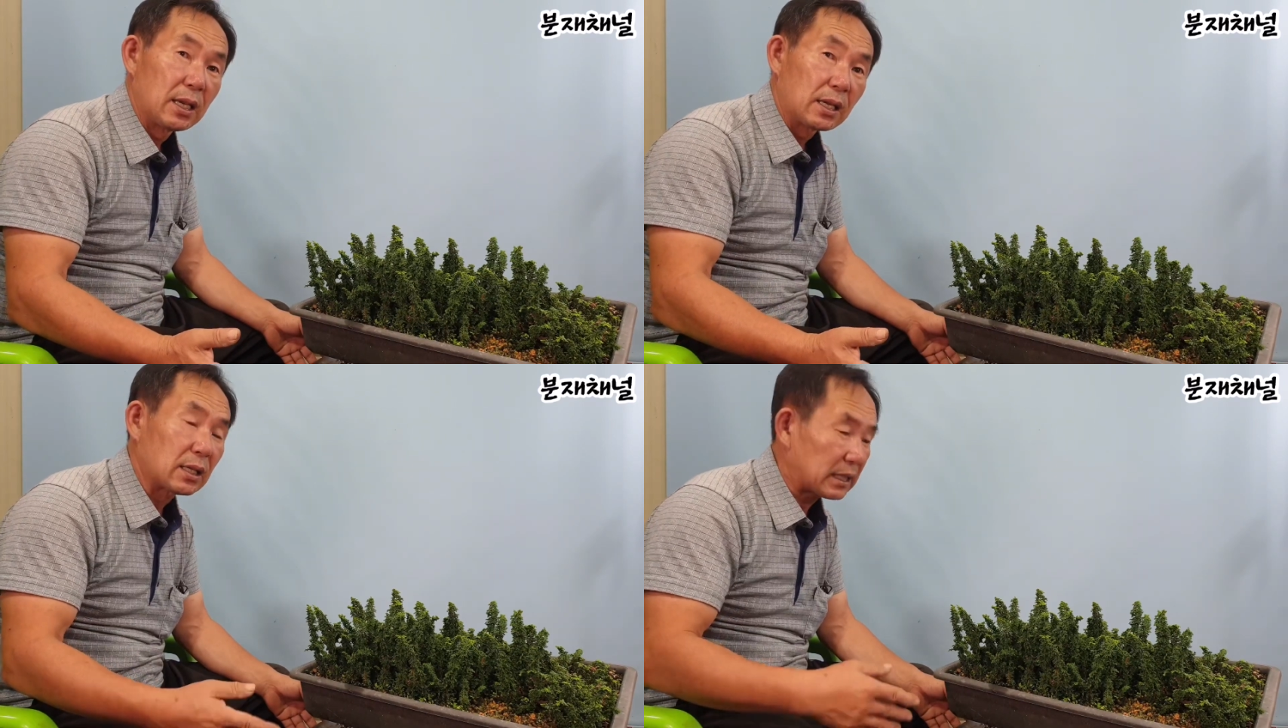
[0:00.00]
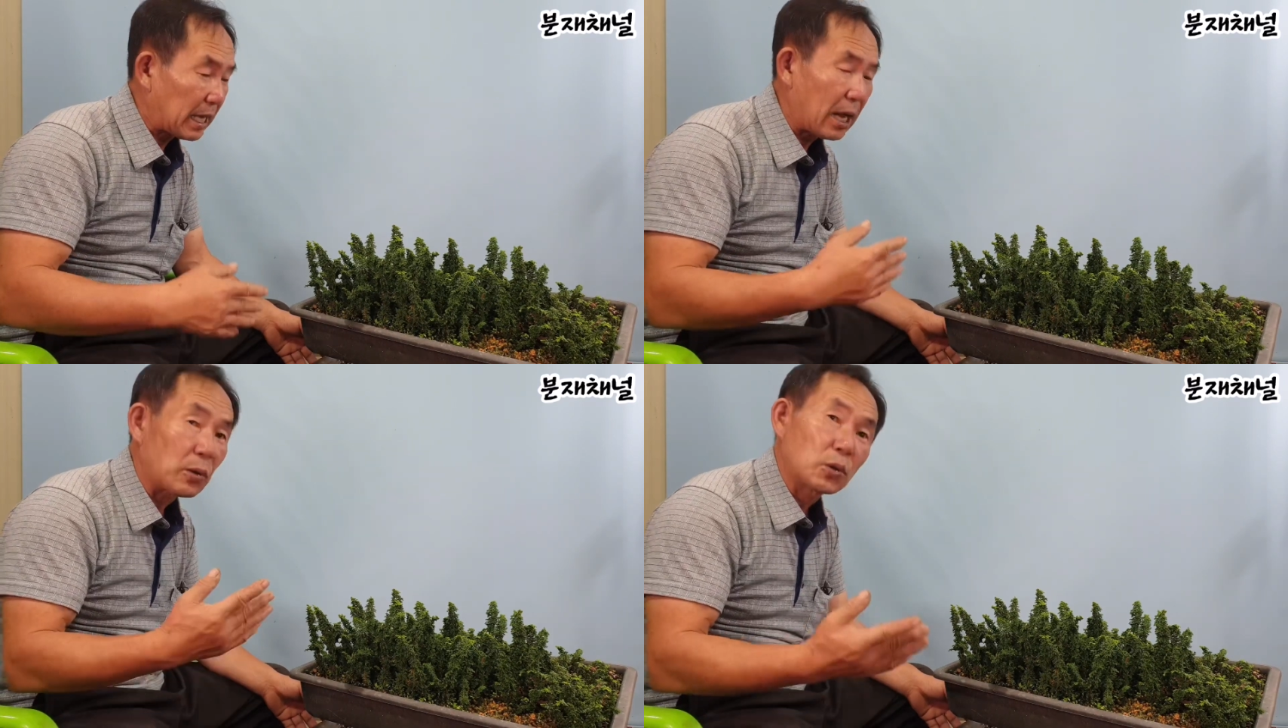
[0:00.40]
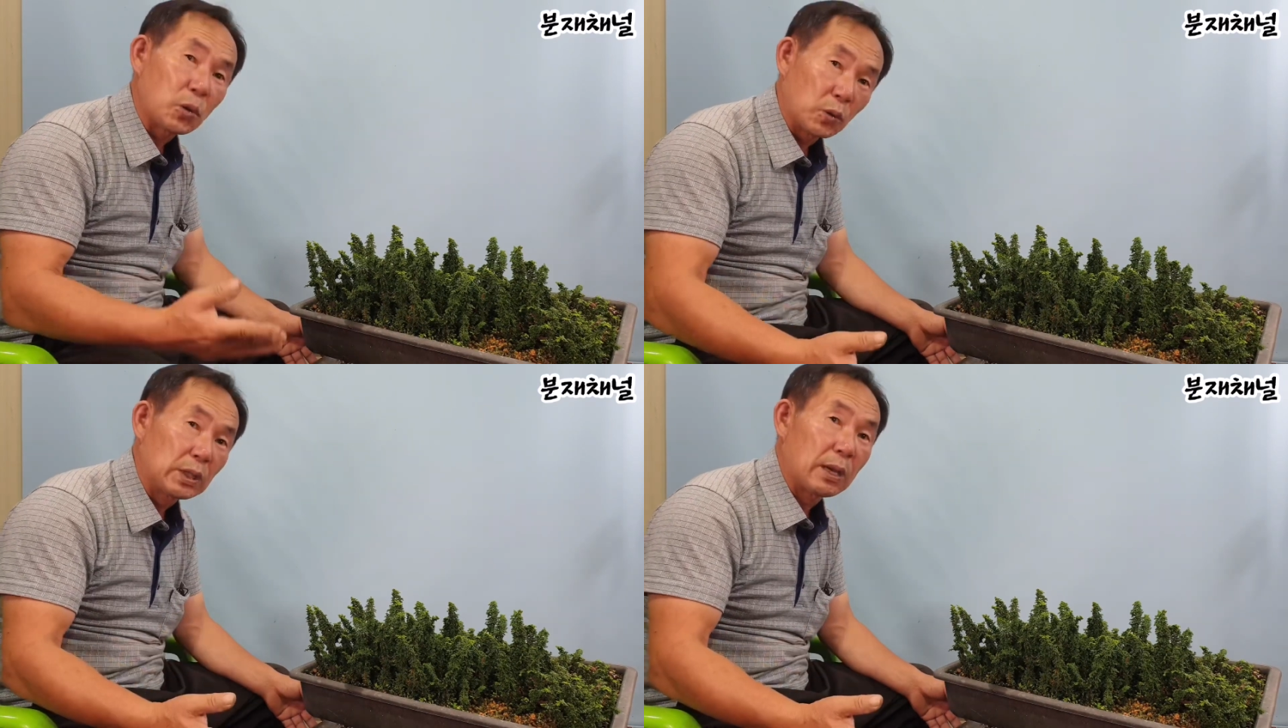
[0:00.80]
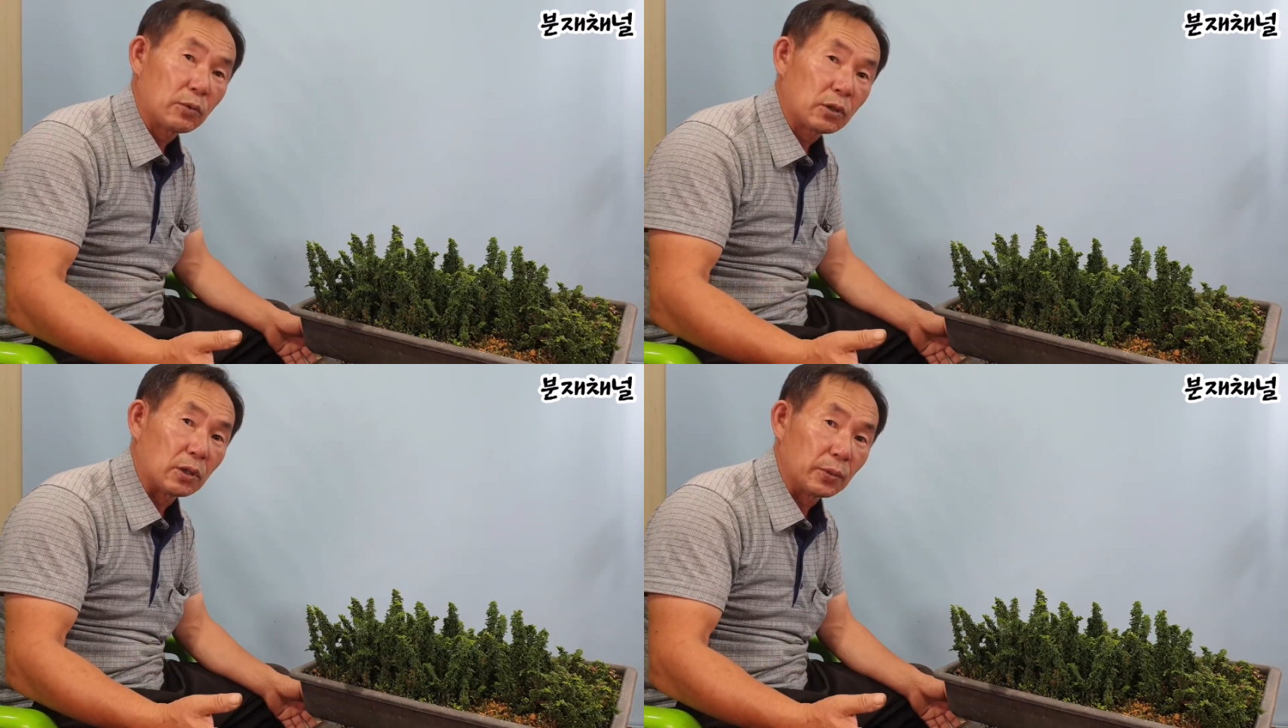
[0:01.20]
그래서 싸고 좋은
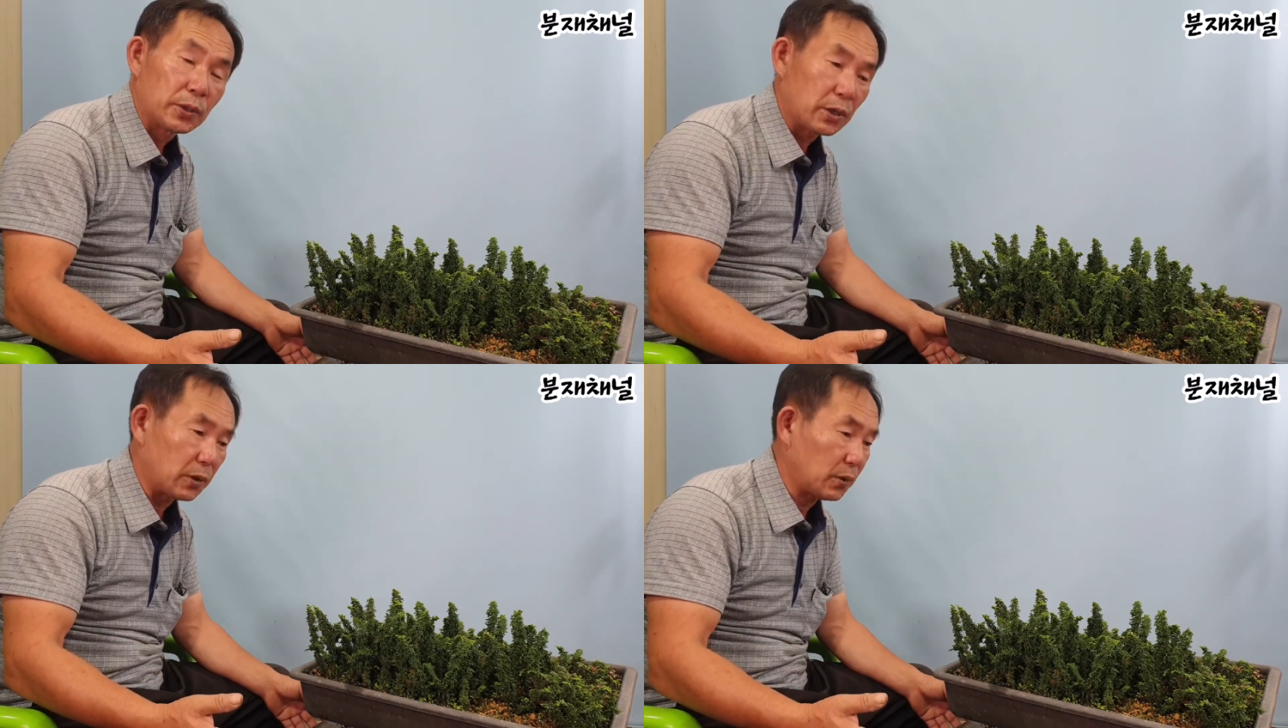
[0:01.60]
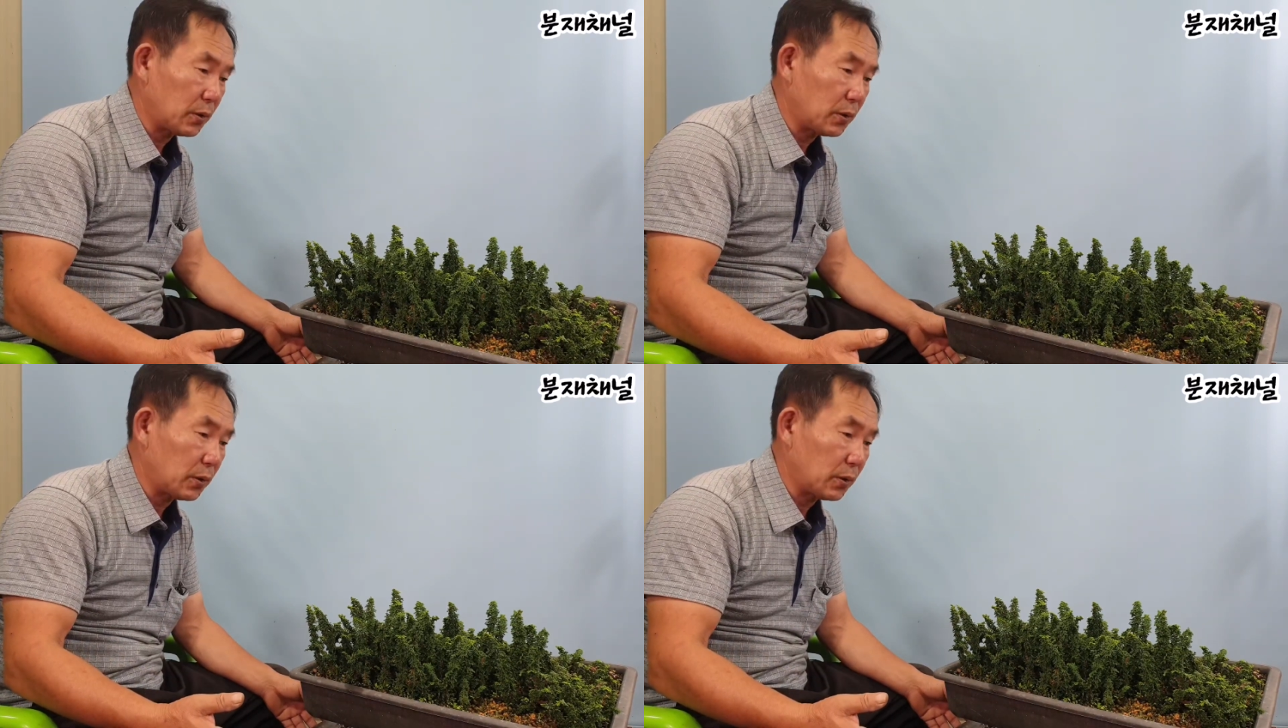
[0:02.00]
나무는 없어요.